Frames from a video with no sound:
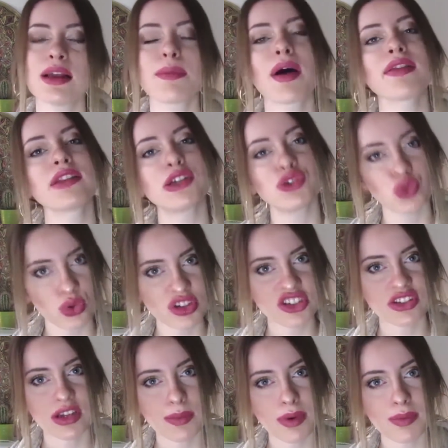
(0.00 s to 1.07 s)
elemanla çok
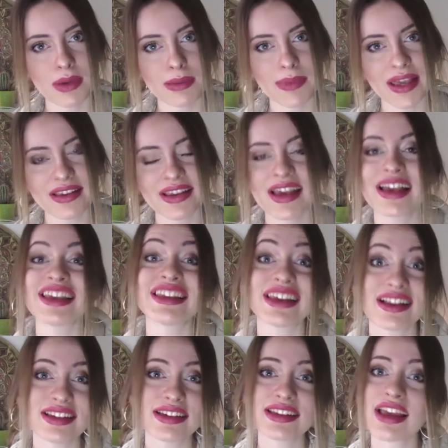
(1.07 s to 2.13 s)
iş yapabilmek,
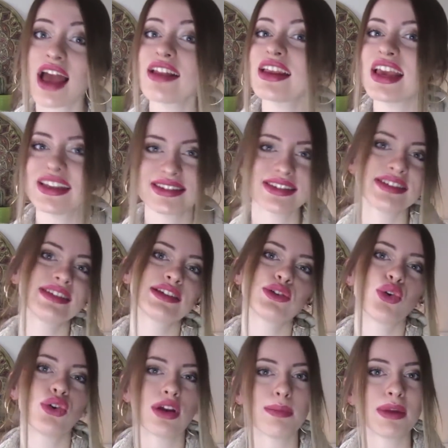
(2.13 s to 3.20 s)
yalınken
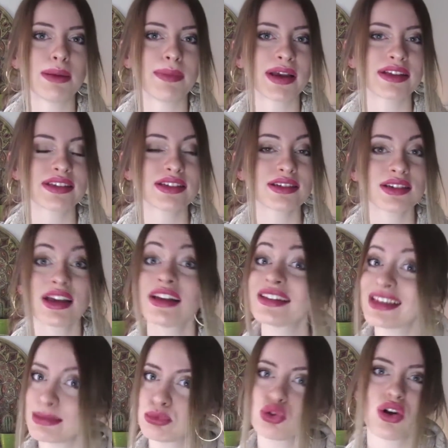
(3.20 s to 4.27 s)
estetik görünebilmektir
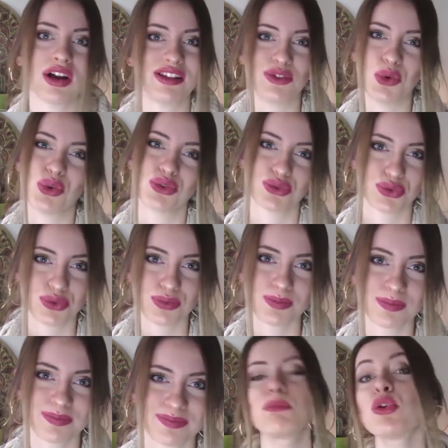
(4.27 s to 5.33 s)
ki bu daha zordur.
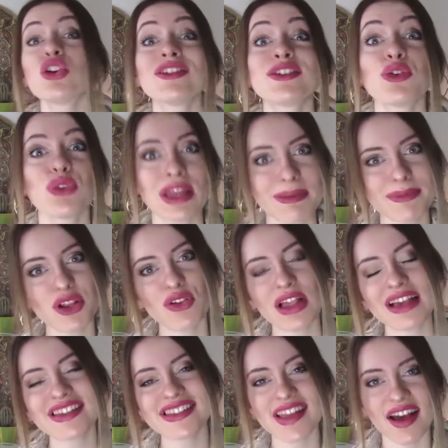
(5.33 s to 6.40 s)
Burada önemli
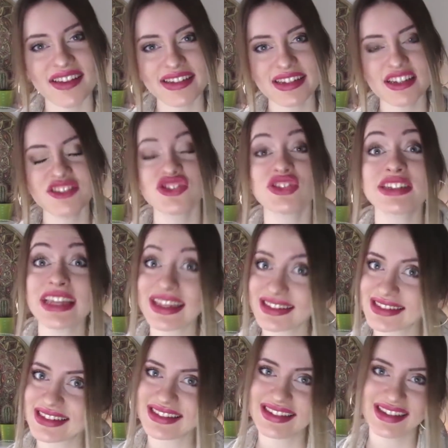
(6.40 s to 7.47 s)
olan sadeliğin içinde
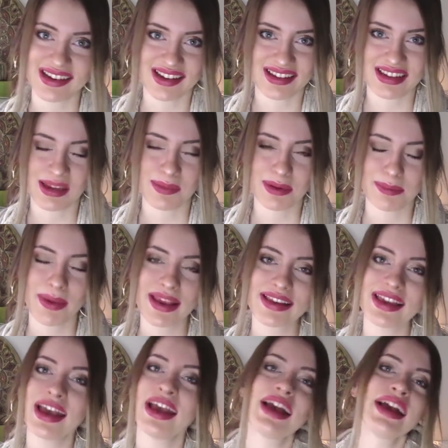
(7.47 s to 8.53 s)
estetiği yakalayabilmek.